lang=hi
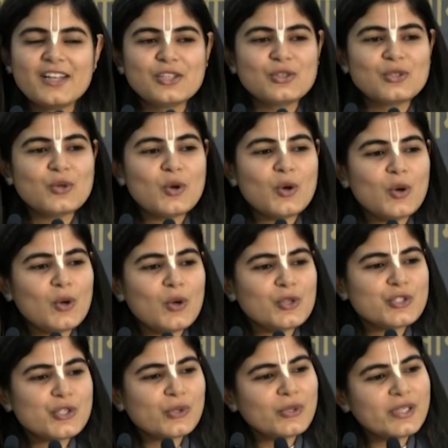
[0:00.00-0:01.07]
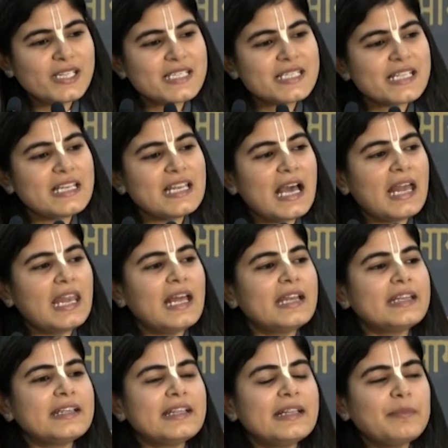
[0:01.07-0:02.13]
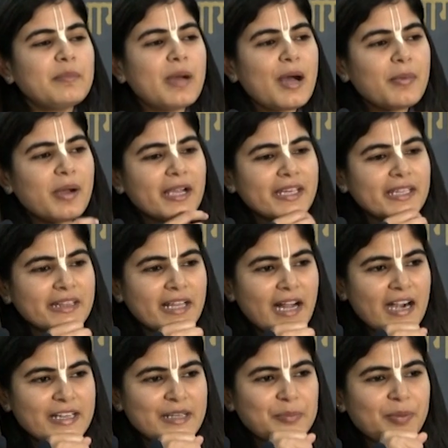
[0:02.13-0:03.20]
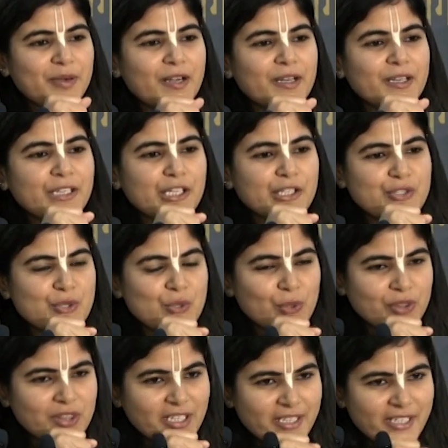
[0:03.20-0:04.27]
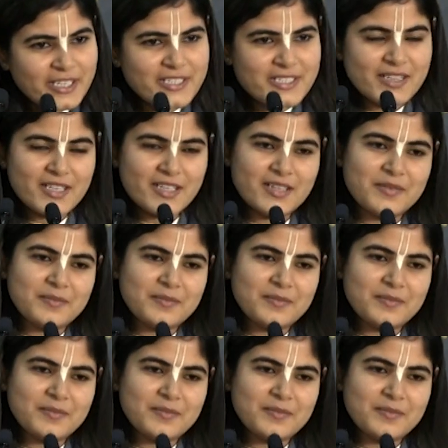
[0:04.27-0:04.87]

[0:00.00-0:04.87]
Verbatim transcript: तो छोटे से लाला ने बाबा की दाढ़ी पकड़ के जोर से खींच दी